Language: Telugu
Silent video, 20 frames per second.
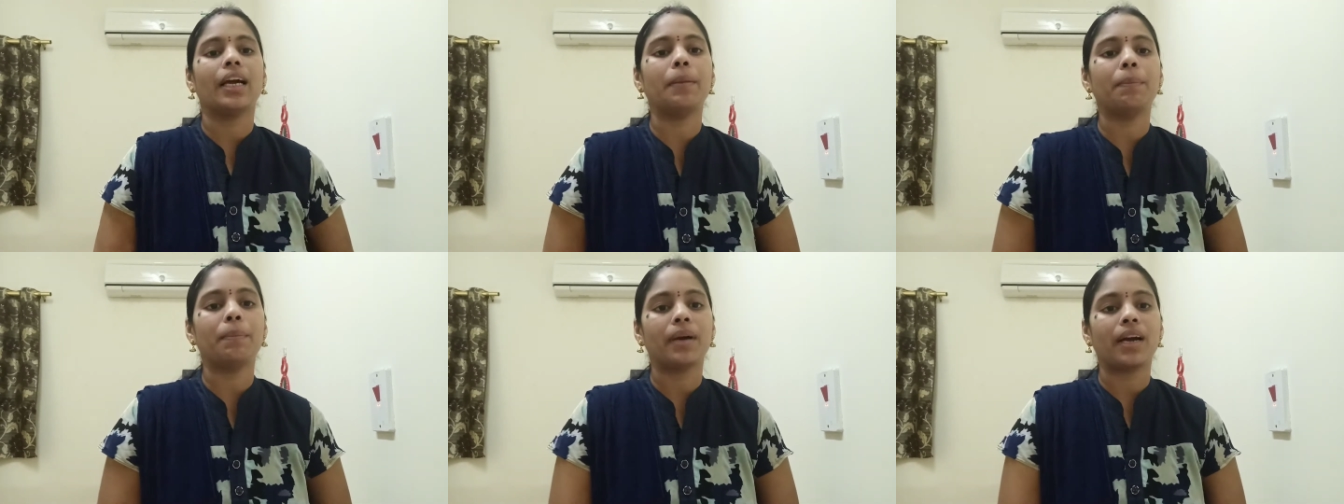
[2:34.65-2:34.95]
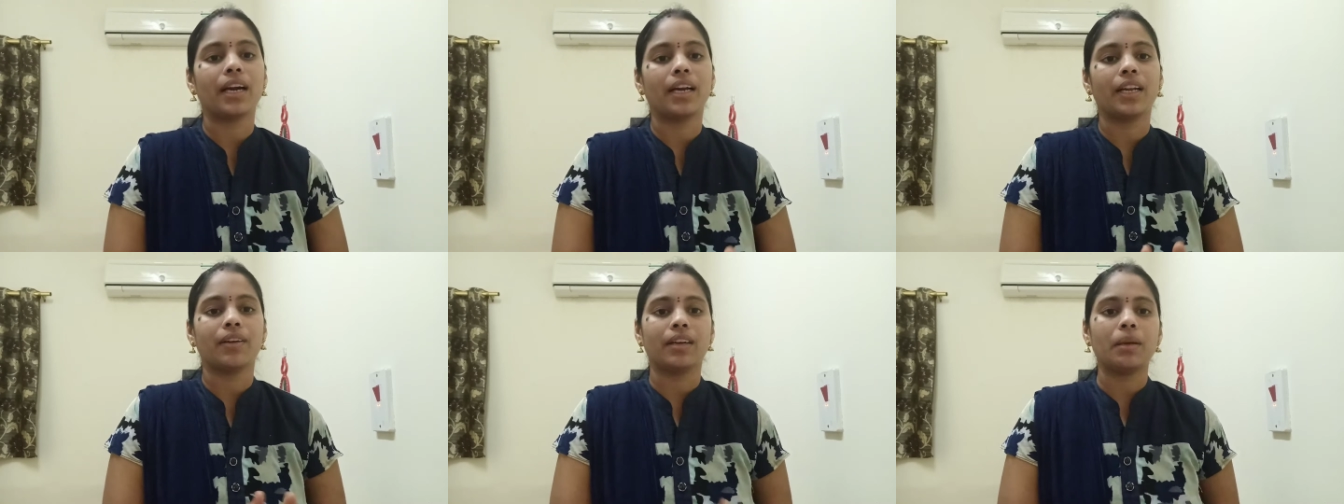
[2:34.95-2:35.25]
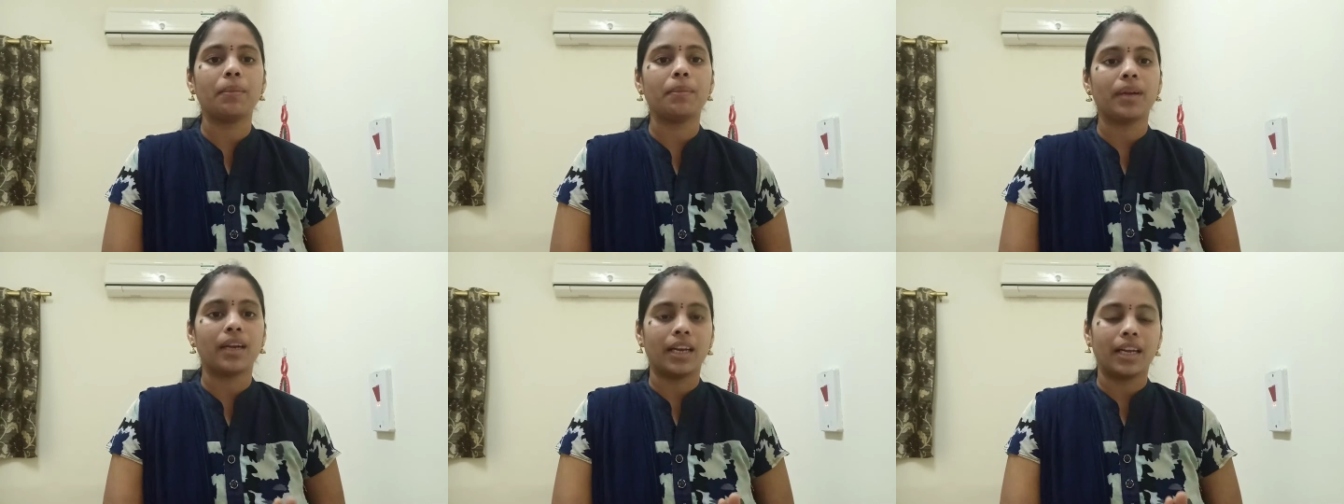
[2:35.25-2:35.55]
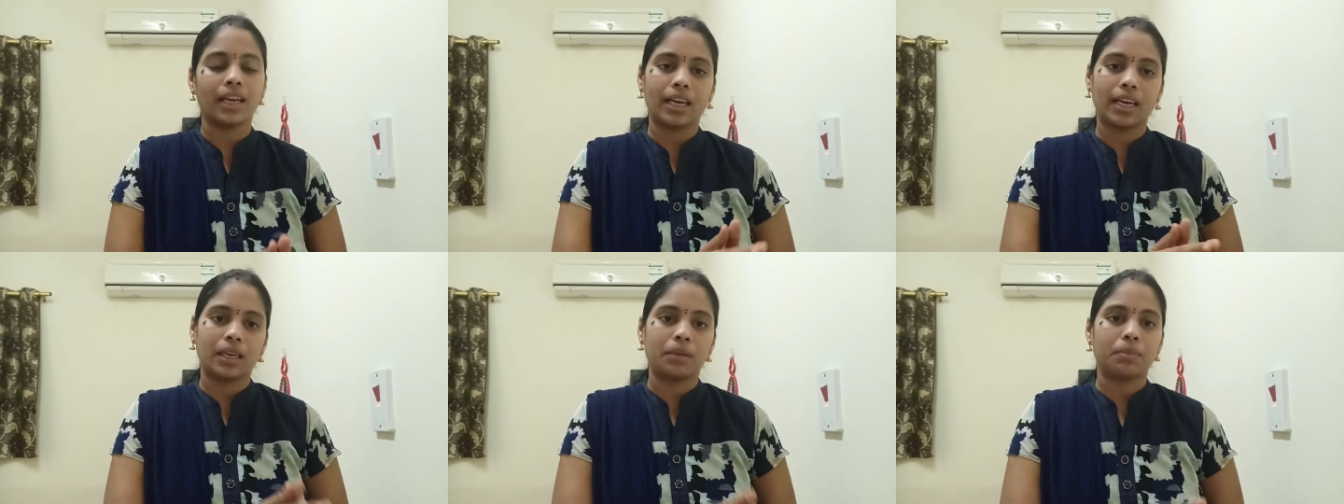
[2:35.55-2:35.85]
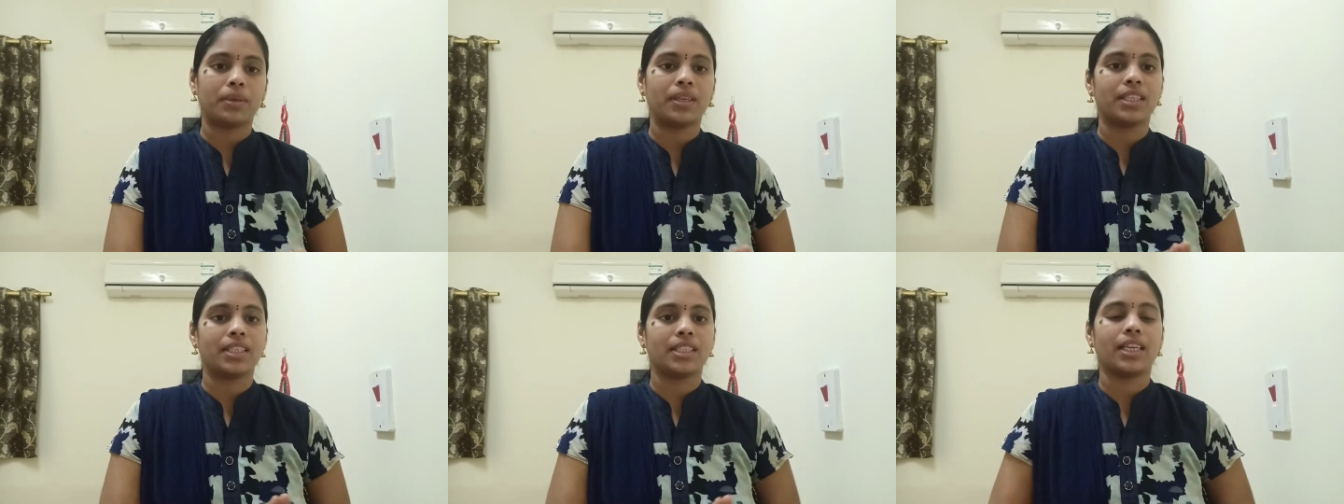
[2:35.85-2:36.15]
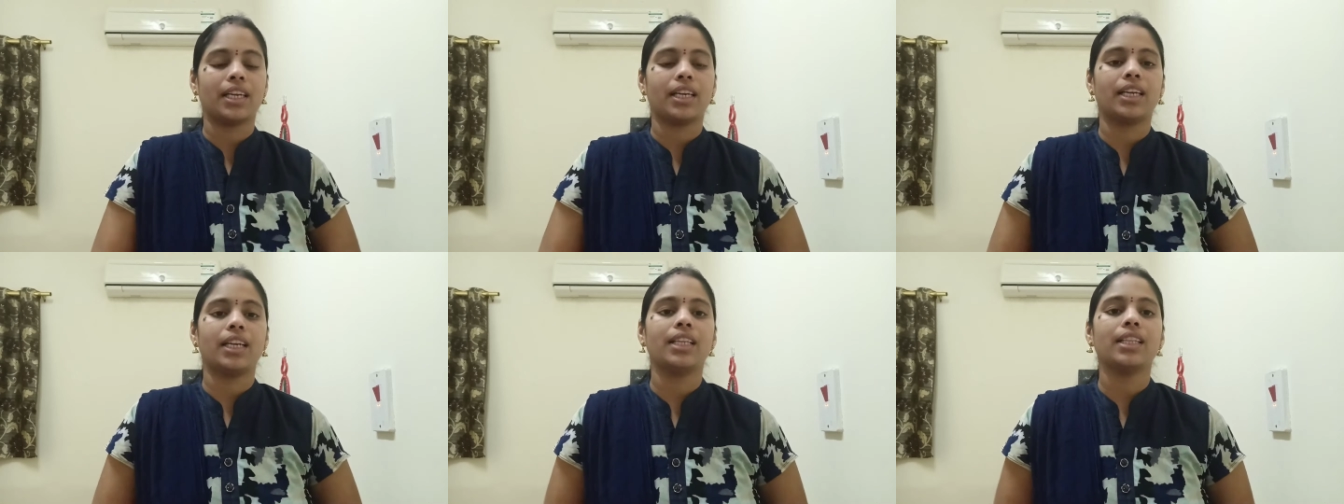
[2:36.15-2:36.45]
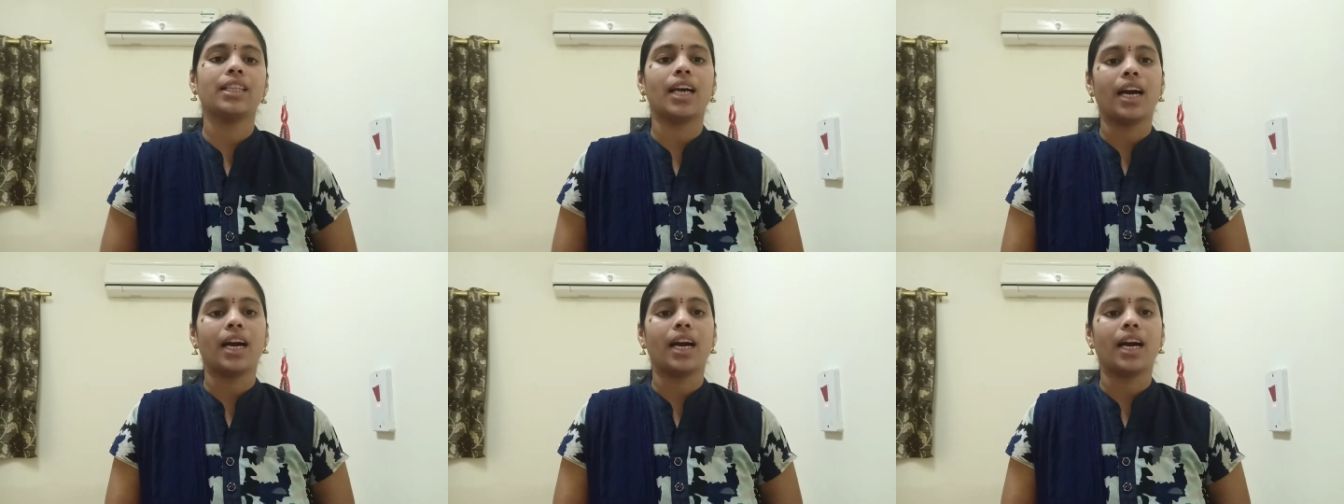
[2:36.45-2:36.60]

అండ్ పక్కనే ఉన్న బెల్ ఐకాన్ని ప్రెస్ చేయండి